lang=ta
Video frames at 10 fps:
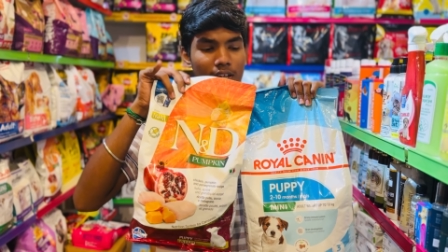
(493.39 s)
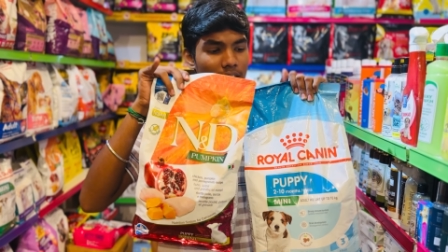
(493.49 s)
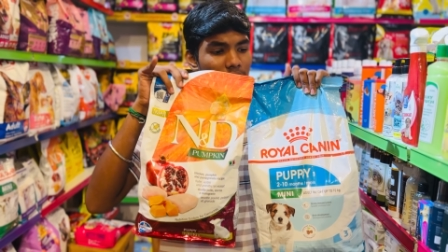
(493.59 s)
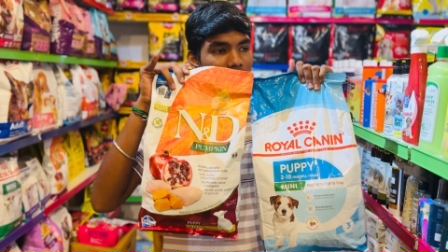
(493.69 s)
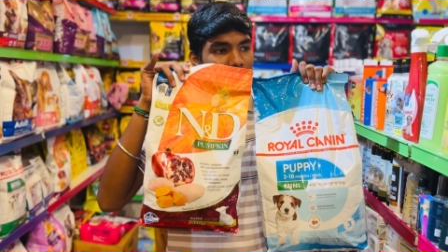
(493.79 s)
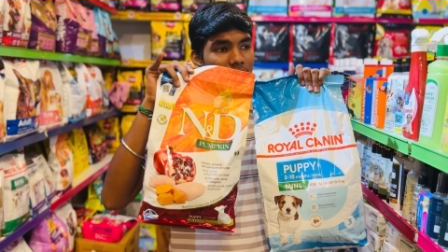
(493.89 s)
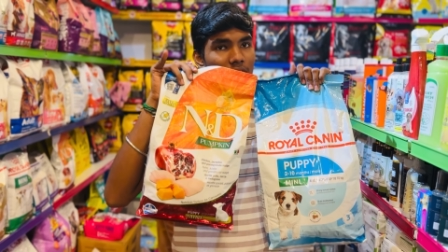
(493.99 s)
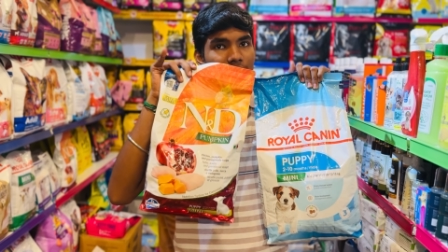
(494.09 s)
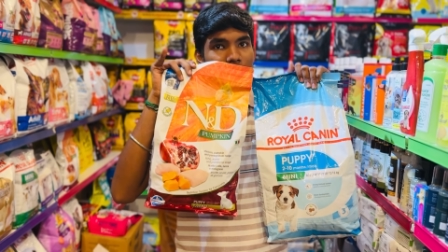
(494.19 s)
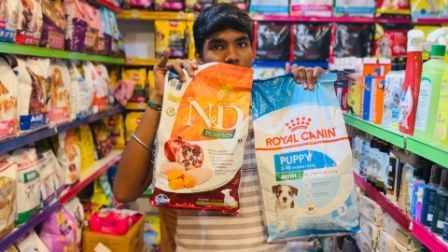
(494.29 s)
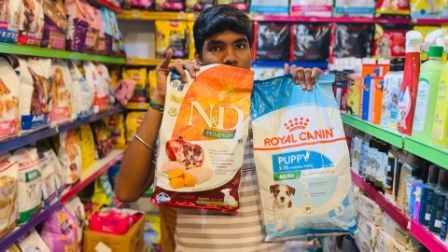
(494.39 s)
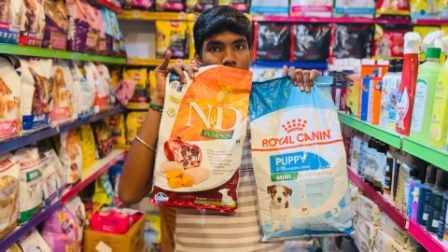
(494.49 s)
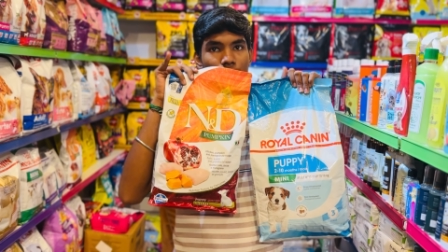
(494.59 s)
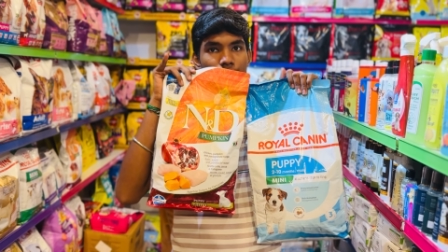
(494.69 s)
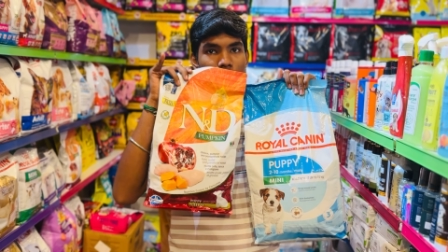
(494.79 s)
ஏன்னா எல்லா வெரைட்டிஸ்
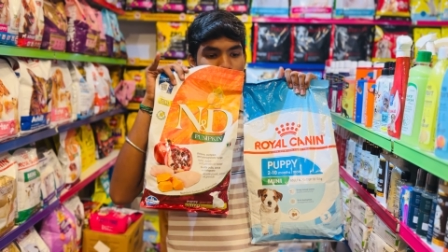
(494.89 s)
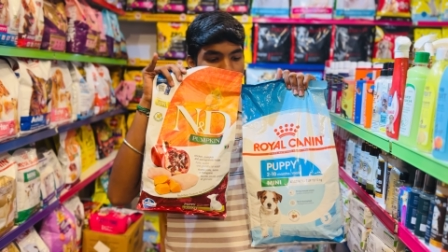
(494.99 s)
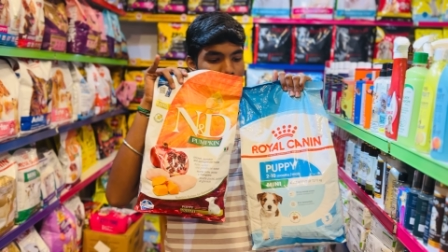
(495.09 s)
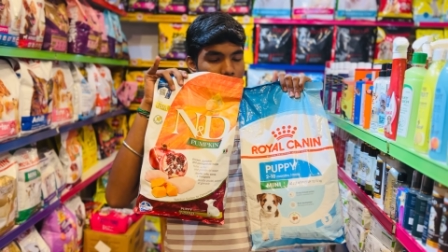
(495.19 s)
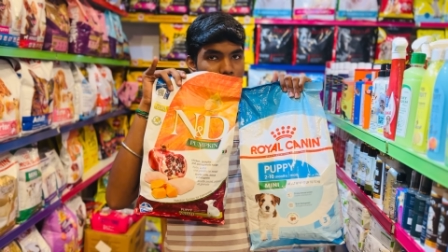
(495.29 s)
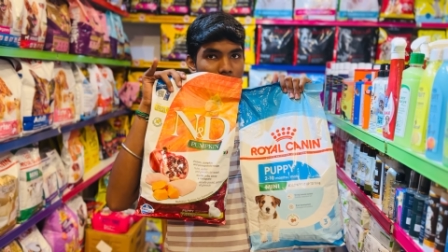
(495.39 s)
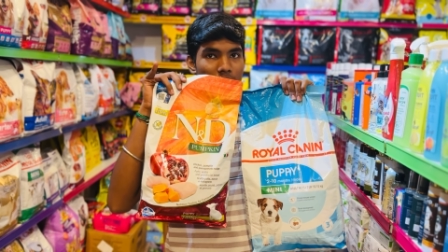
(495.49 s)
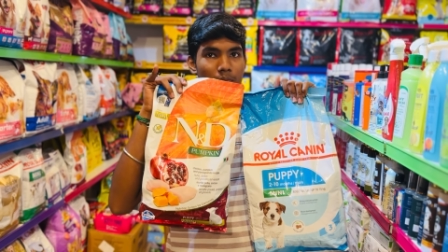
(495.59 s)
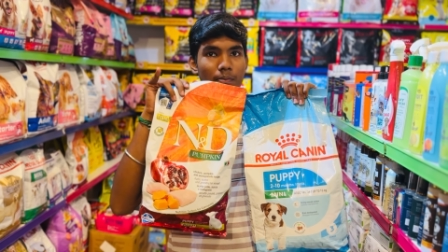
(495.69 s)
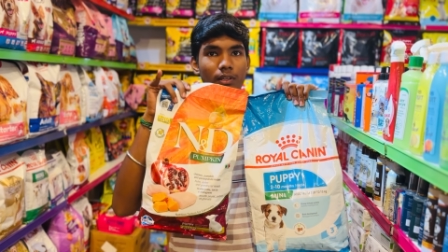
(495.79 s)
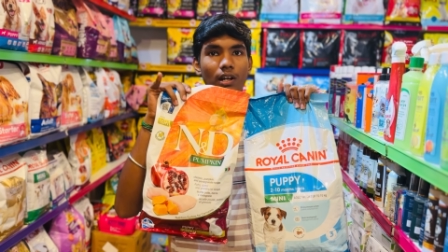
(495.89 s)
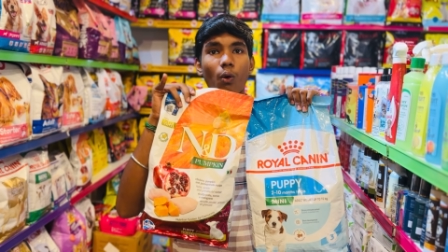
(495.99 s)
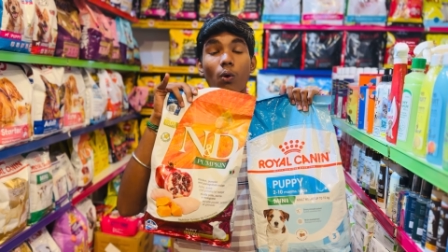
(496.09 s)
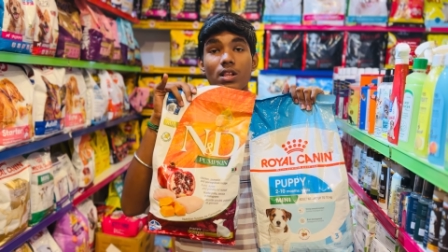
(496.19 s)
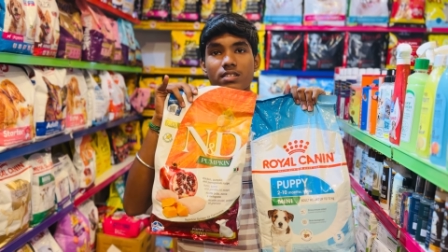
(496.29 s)
ஆஃப் ஃபுட் ஐட்டம்ஸ் எல்லாமே பார்த்தோன்னா
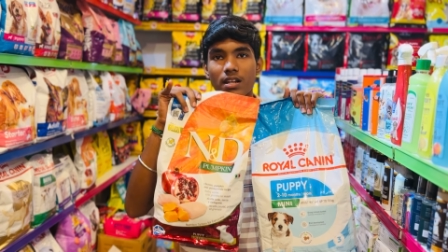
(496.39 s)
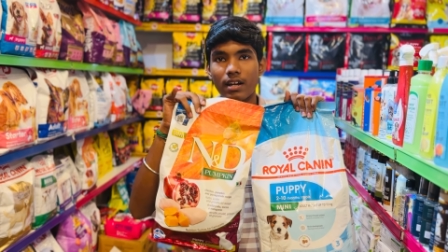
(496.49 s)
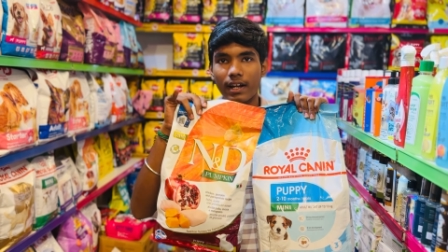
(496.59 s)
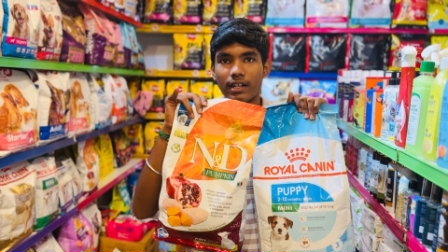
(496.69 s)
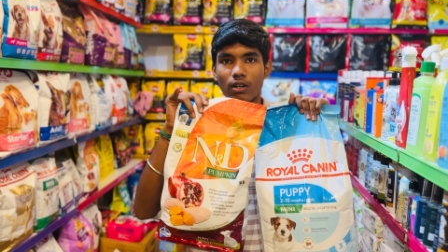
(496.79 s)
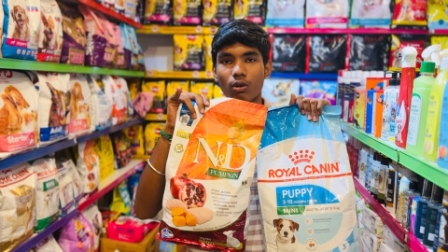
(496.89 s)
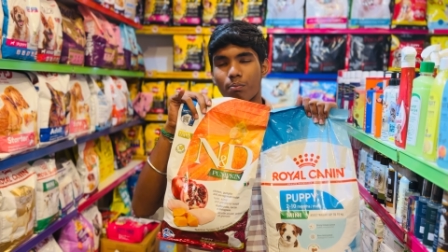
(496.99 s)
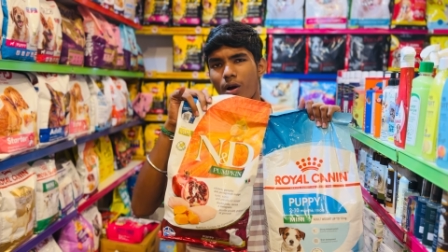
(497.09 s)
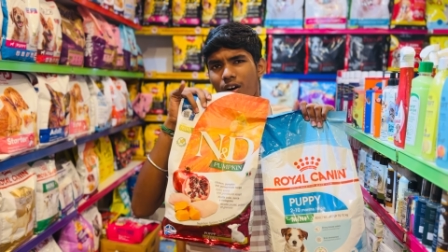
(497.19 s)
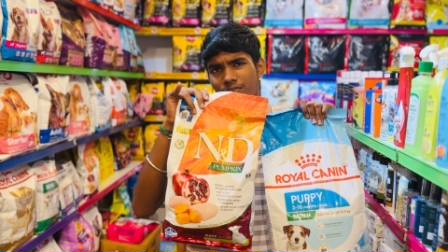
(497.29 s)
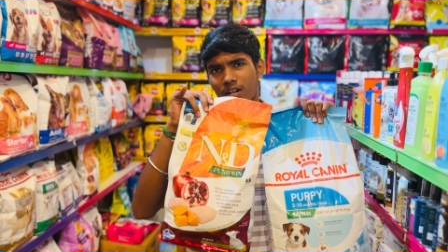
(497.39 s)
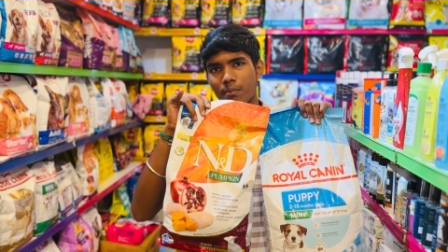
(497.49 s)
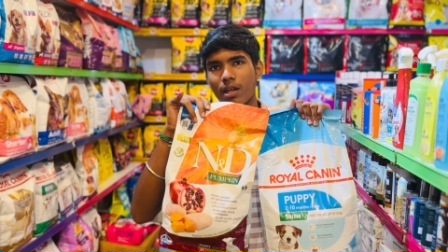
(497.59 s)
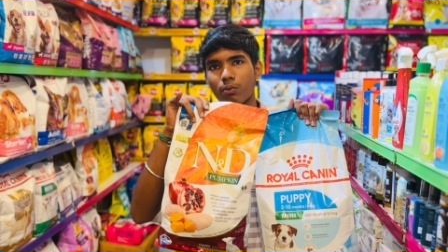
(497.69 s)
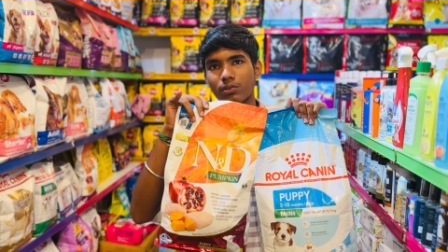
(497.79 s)
ஹோல்சேல் ரேட்டில் ரொம்ப
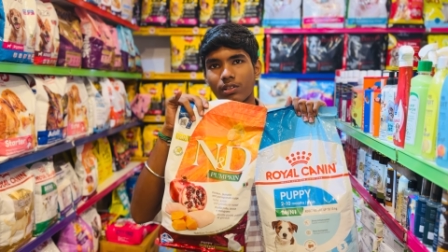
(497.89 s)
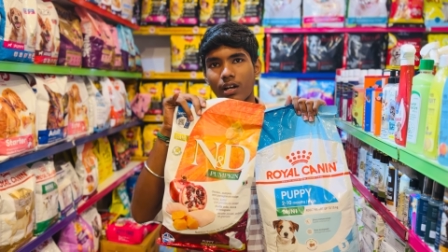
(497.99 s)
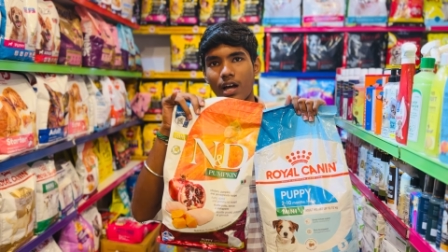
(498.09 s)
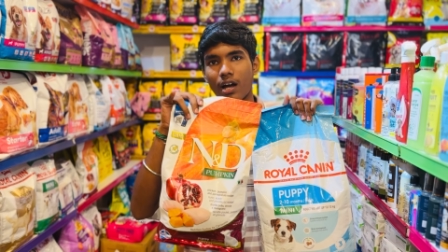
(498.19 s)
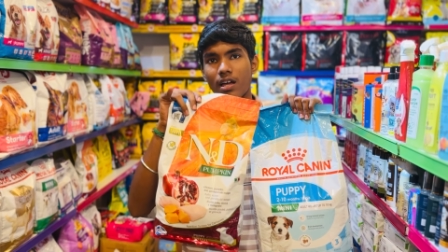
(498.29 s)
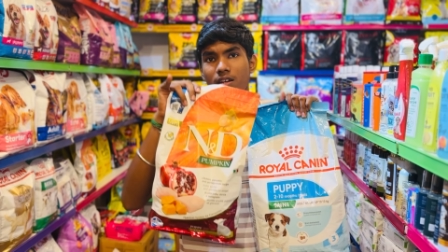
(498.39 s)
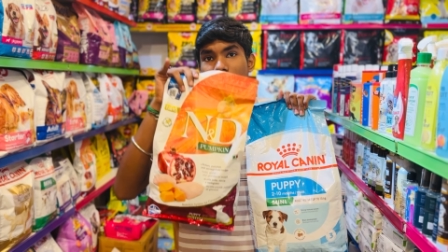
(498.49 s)
அஃபர்டபுளாக கொடுத்துட்ருக்காங்க